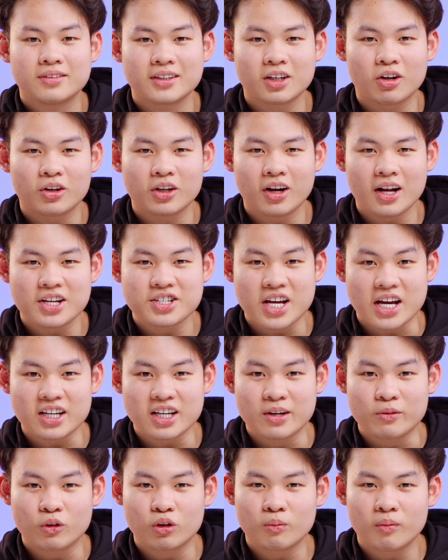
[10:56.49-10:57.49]
và rồi đó là trải
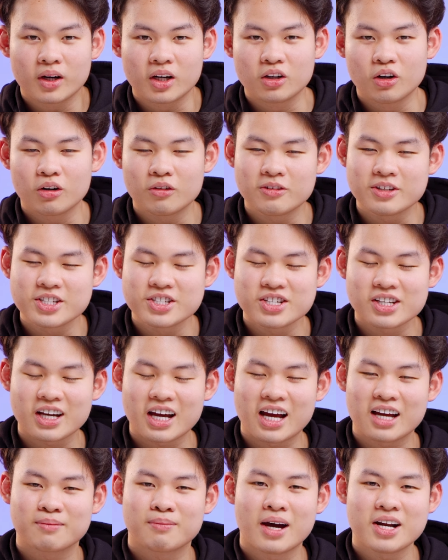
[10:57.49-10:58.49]
nghiệm của mình đối với
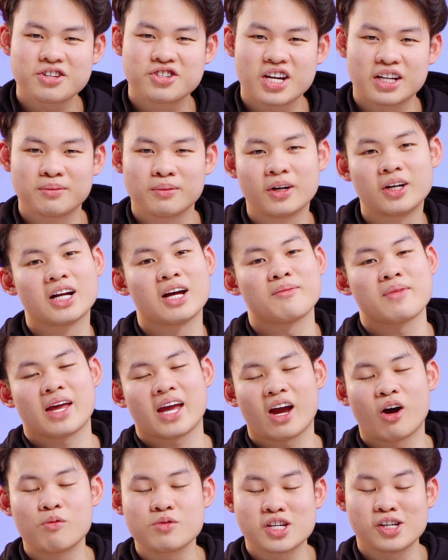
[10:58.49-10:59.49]
chiếc iPad Gen 10 năm
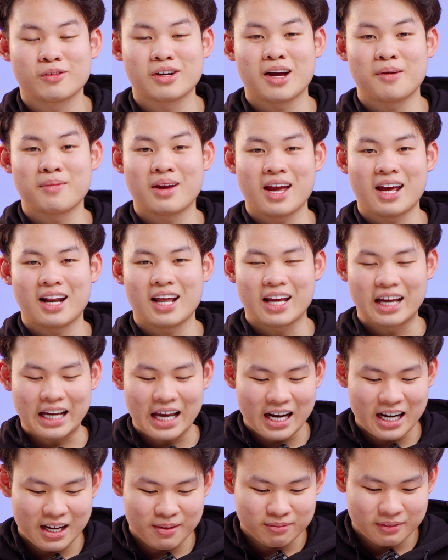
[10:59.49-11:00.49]
2022 này
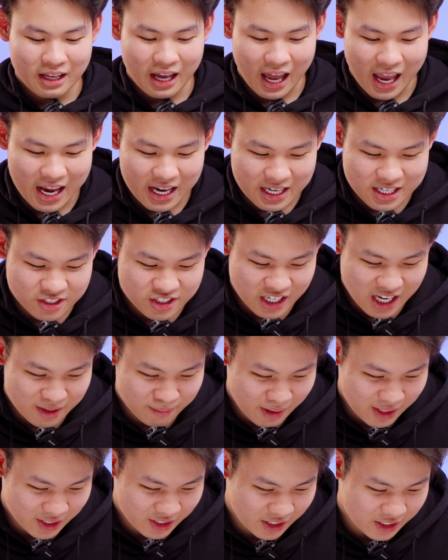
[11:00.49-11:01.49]
các anh em thấy cái chiếc
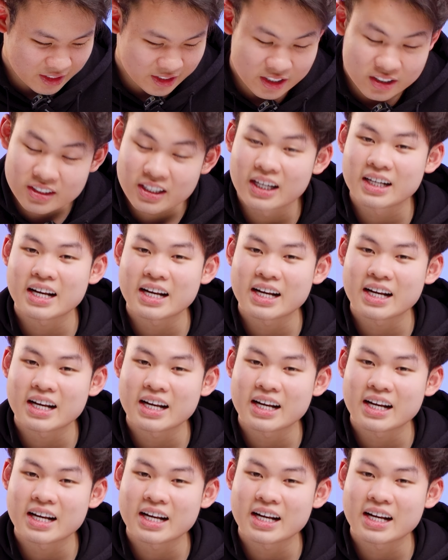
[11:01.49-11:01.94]
iPad nhìn như